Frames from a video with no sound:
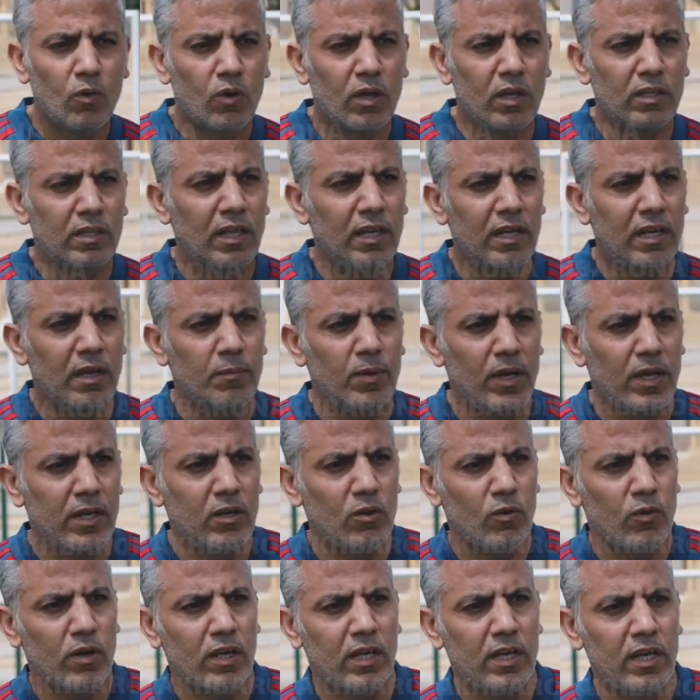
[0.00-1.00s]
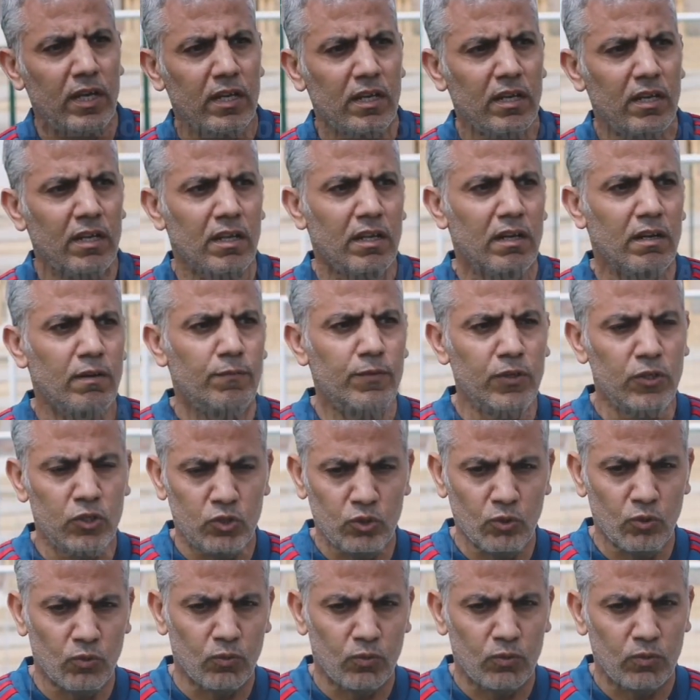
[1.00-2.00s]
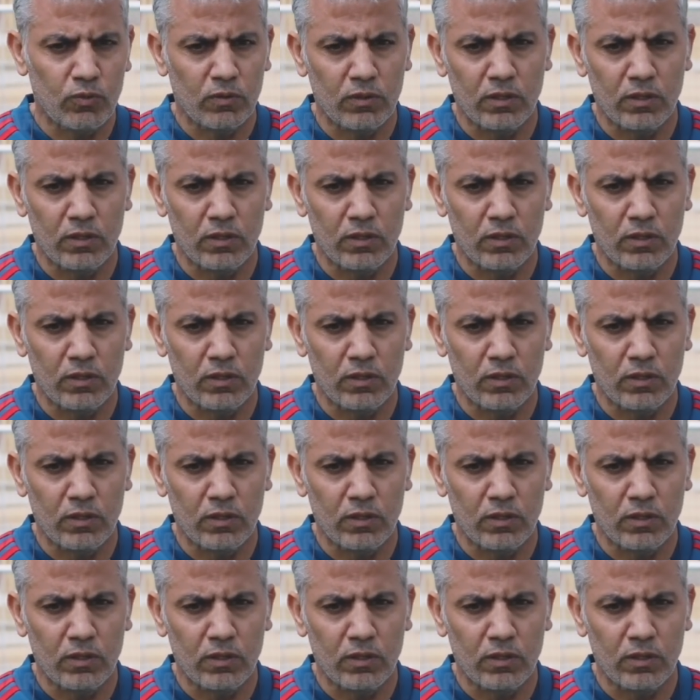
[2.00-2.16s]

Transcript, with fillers: كذلك بانه راه كاين الفيديو